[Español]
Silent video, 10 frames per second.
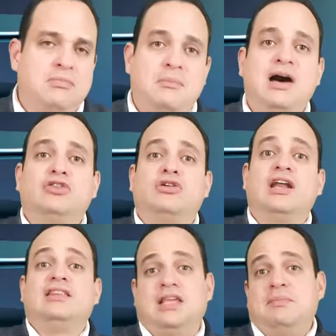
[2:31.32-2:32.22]
Vamos a
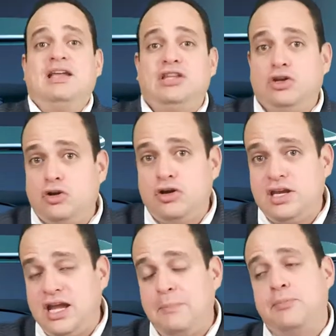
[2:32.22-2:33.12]
tocar el tema de
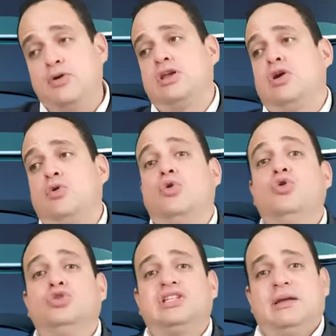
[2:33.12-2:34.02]
tecnología porque
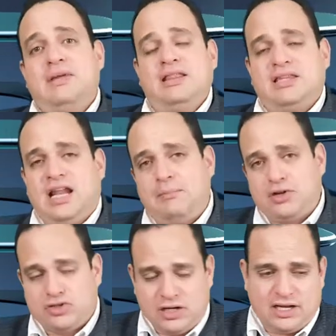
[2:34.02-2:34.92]
justamente las
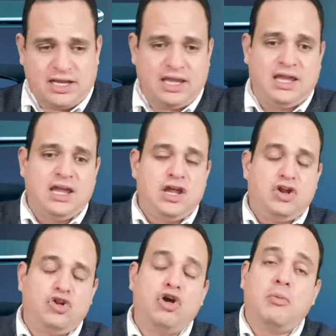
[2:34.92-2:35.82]
personas que
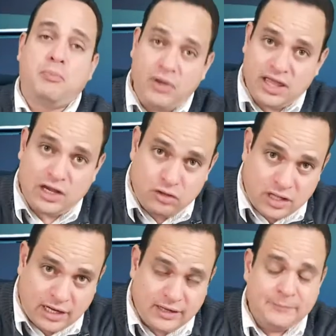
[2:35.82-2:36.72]
nos pueden
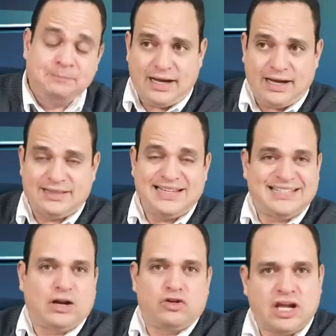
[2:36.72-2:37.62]
ayudar a
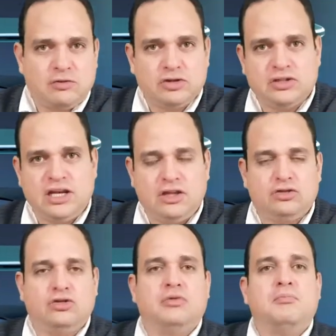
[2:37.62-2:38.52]
desarrollar nuestro
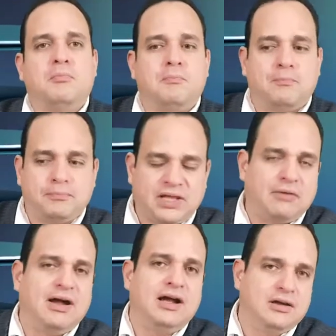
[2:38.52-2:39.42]
talento
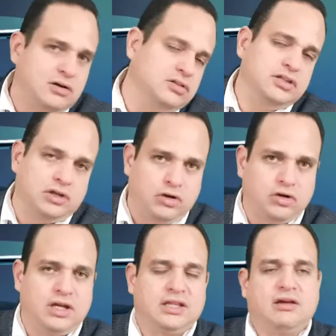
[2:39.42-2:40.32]
trabajan con
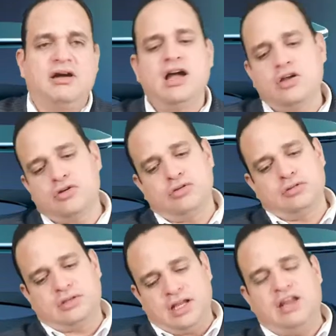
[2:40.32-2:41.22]
tecnología, trabajan
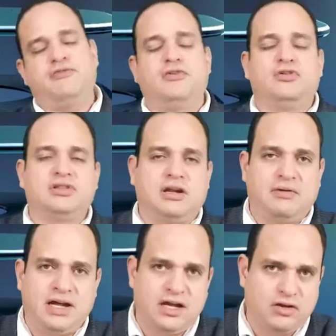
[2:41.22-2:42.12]
con teléfonos,
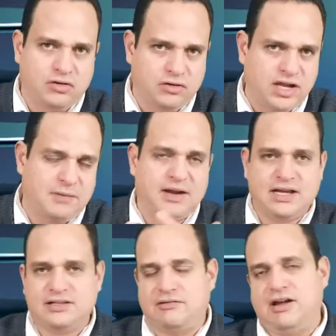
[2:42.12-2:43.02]
trabajan con
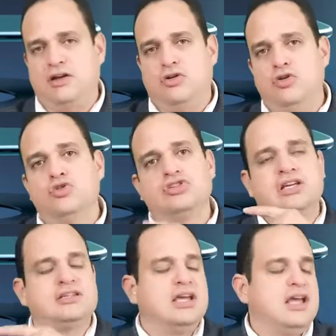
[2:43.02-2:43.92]
cámaras, trabajan con
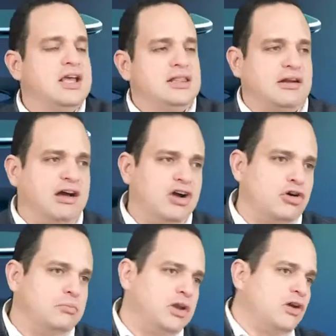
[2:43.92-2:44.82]
luces, trabajan
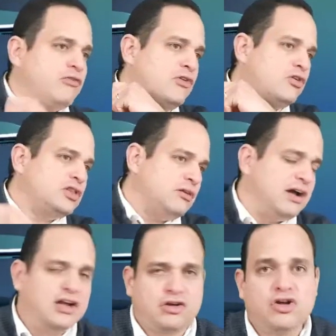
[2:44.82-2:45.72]
con micrófonos,
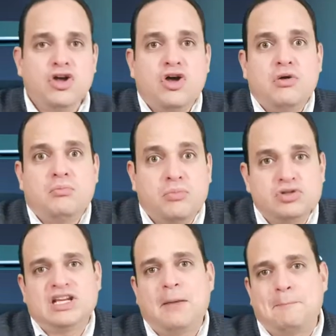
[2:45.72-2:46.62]
trabajan con
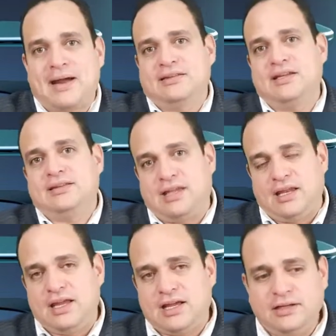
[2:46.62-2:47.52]
muchas partes
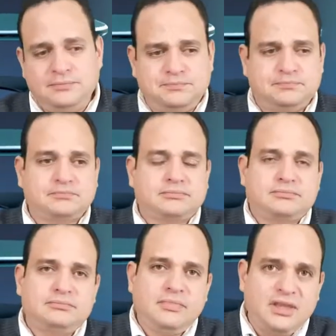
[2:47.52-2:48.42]
técnicas
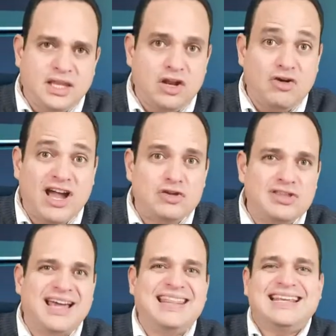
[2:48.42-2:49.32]
que nos
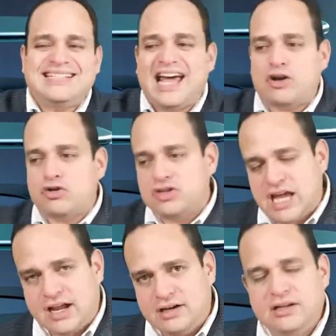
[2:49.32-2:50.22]
ayudan a
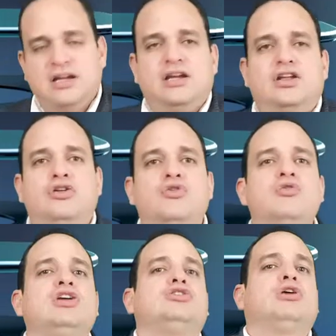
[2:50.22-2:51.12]
desarrollar
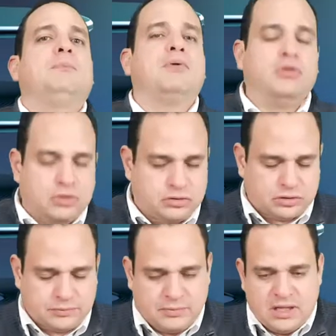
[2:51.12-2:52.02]
nuestros
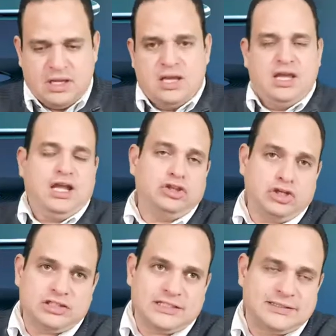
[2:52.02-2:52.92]
productos.
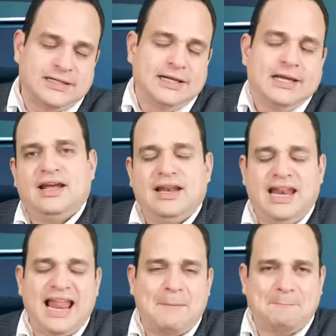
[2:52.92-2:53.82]
Entonces,
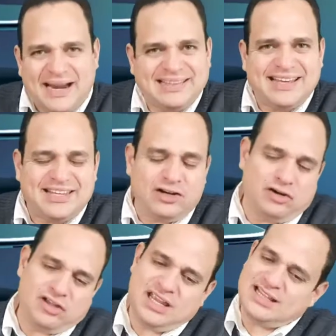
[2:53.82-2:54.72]
la parte de
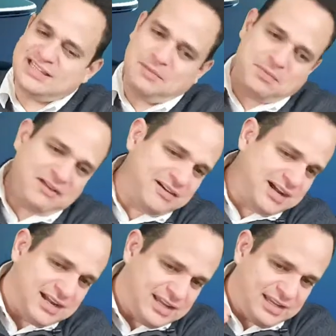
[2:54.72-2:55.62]
tecnología siempre
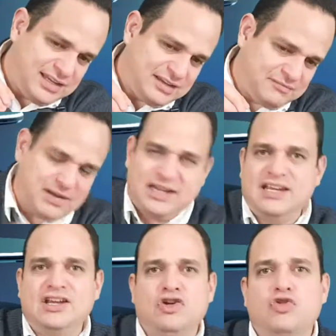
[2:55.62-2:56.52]
va, a
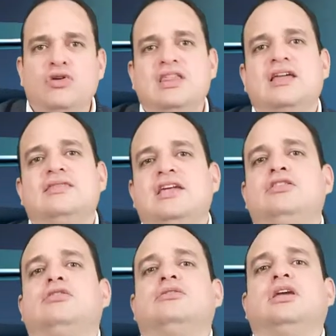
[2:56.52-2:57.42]
ir incluida
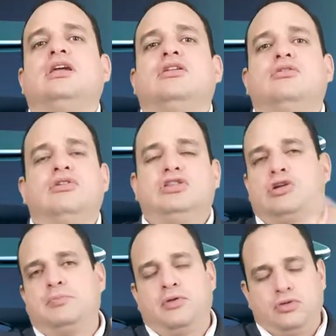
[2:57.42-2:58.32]
dentro de
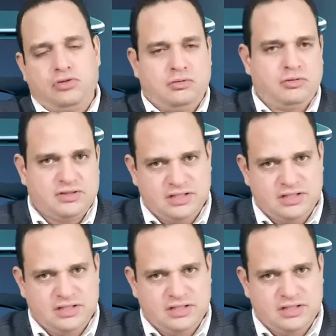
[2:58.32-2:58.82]
nuestros productos.